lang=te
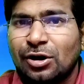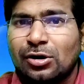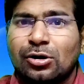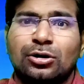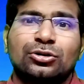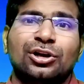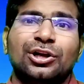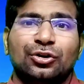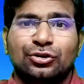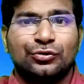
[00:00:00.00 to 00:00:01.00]
ఒక్కరితో
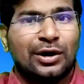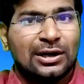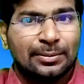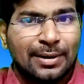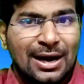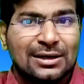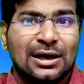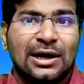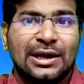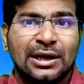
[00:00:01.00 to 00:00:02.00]
ఈరోజు వారికి
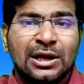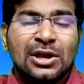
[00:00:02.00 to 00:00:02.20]
మాట్లాడి